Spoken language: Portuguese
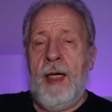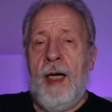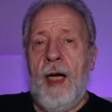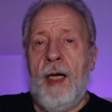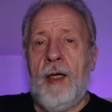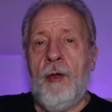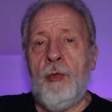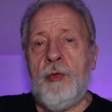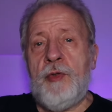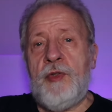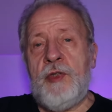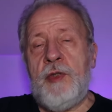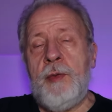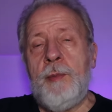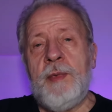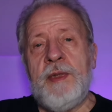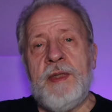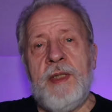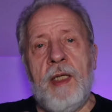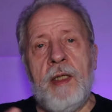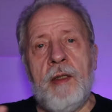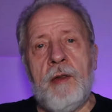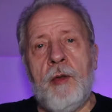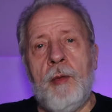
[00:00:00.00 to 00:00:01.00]
a
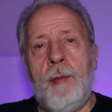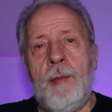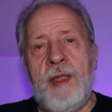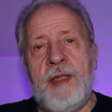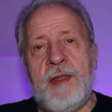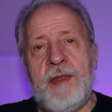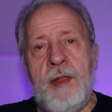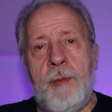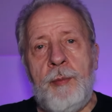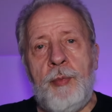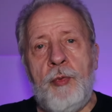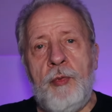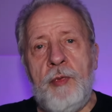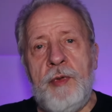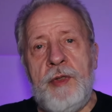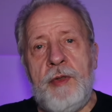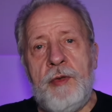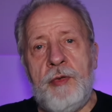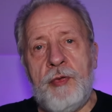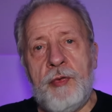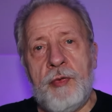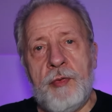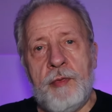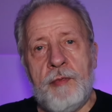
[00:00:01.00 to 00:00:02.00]
autoestima dela começa a ir para o
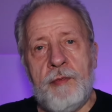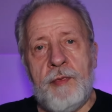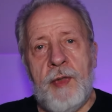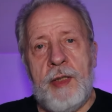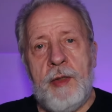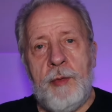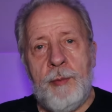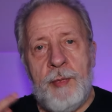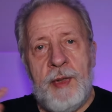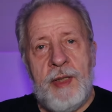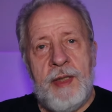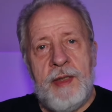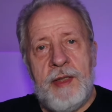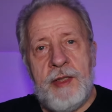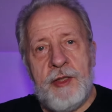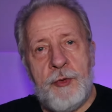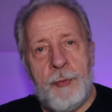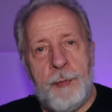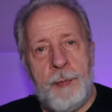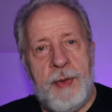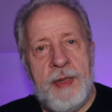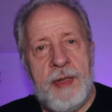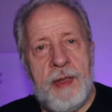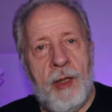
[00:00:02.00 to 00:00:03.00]
lixo, vai numa
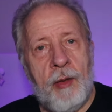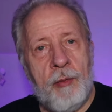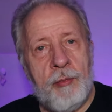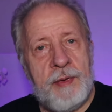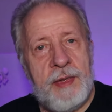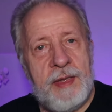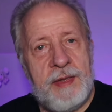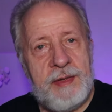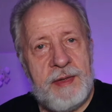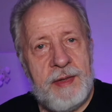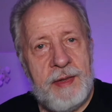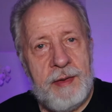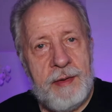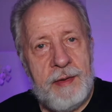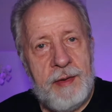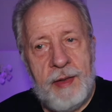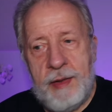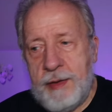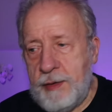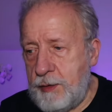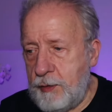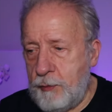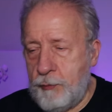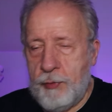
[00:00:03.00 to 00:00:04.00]
espiral
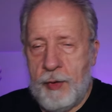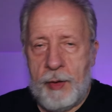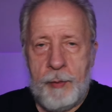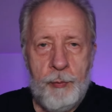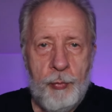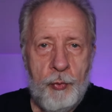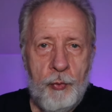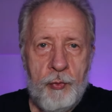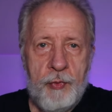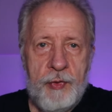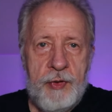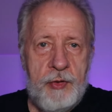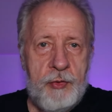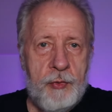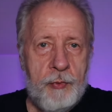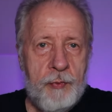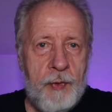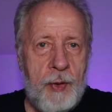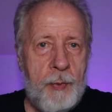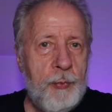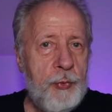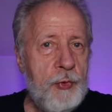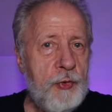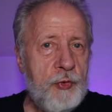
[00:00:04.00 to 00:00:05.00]
descendente e vai para o lixo,
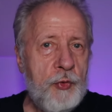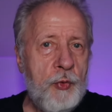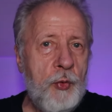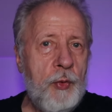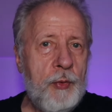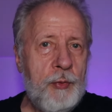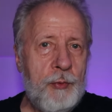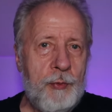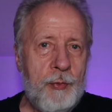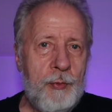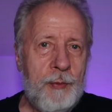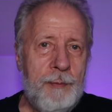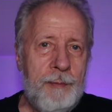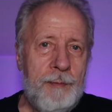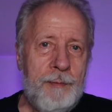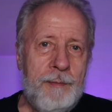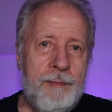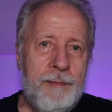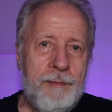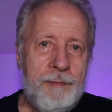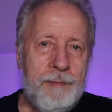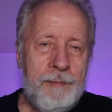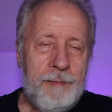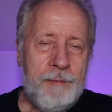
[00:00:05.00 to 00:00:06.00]
vai para o esgoto.
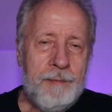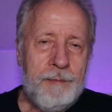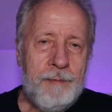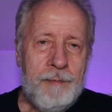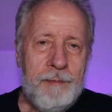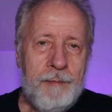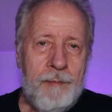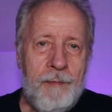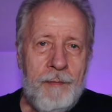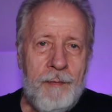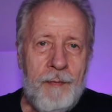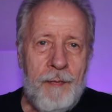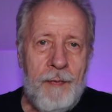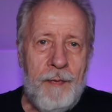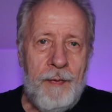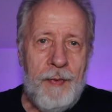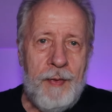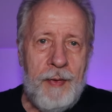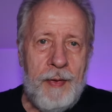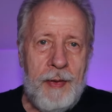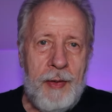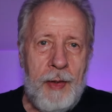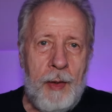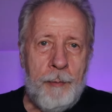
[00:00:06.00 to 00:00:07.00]

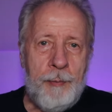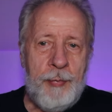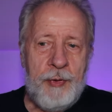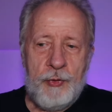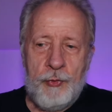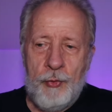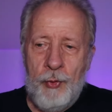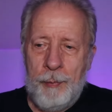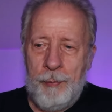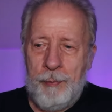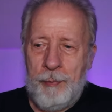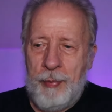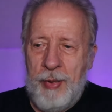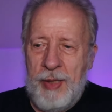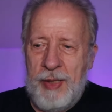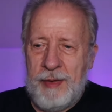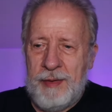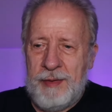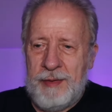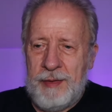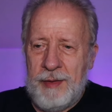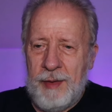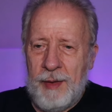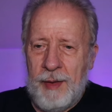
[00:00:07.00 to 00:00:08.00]
A pessoa
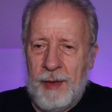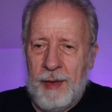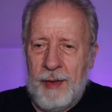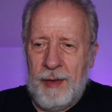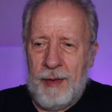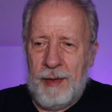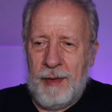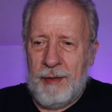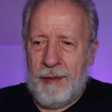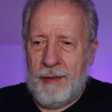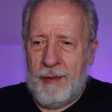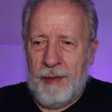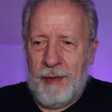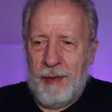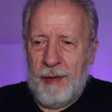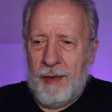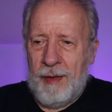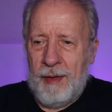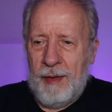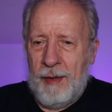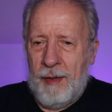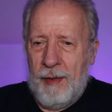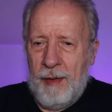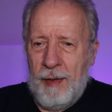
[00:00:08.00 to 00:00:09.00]
perde a,
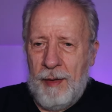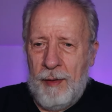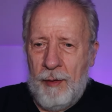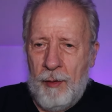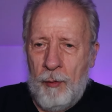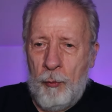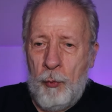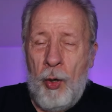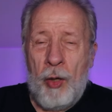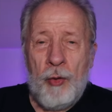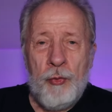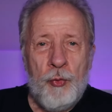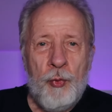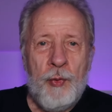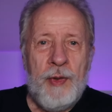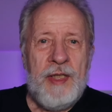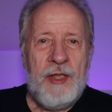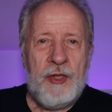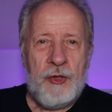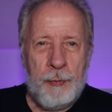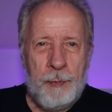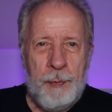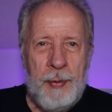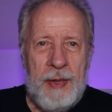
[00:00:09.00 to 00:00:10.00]
a, a, o
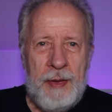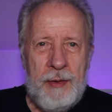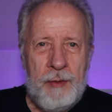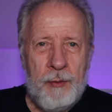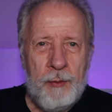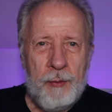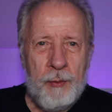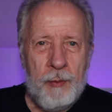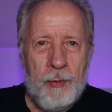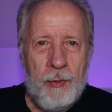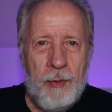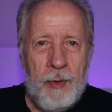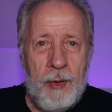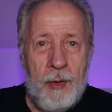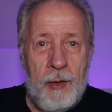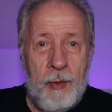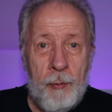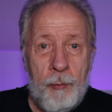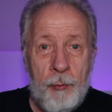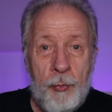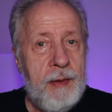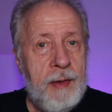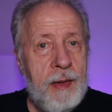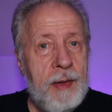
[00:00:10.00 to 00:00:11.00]
autorrespeito,
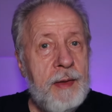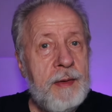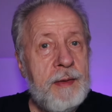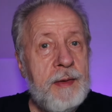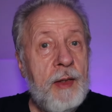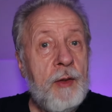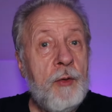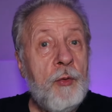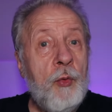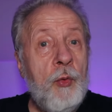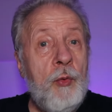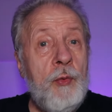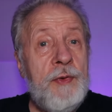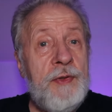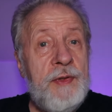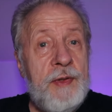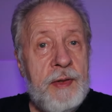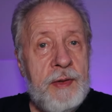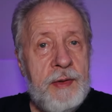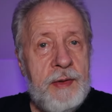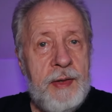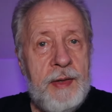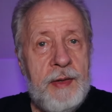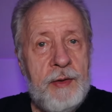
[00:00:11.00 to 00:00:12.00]
ela está
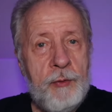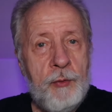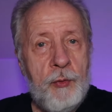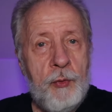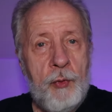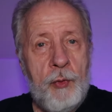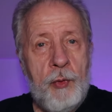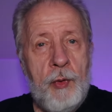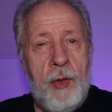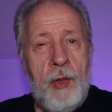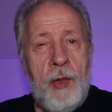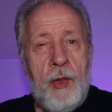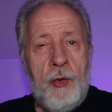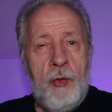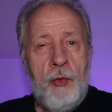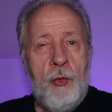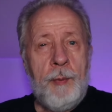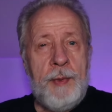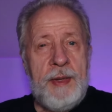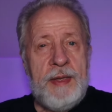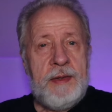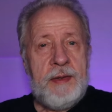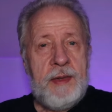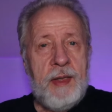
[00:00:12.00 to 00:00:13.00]
concedendo
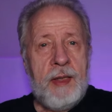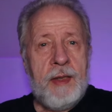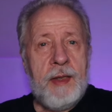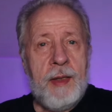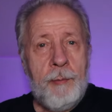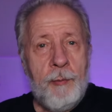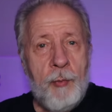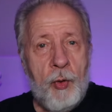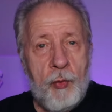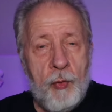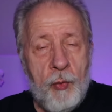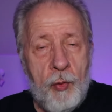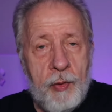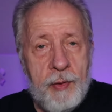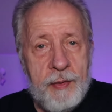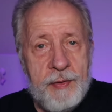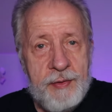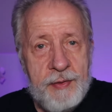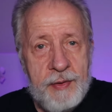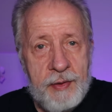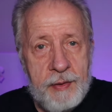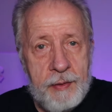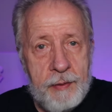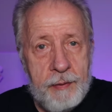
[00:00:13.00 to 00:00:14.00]
numa entrega
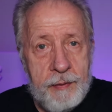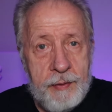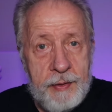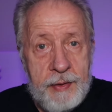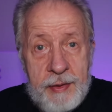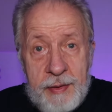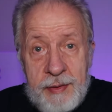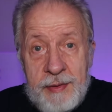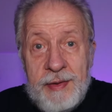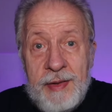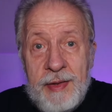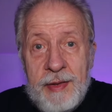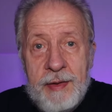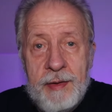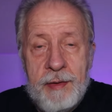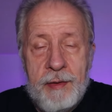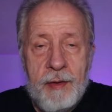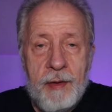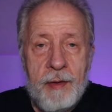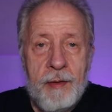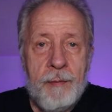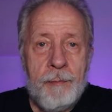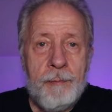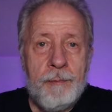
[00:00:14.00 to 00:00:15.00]
amorosa
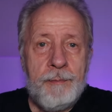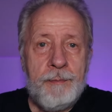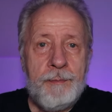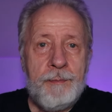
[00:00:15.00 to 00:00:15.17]
indigna,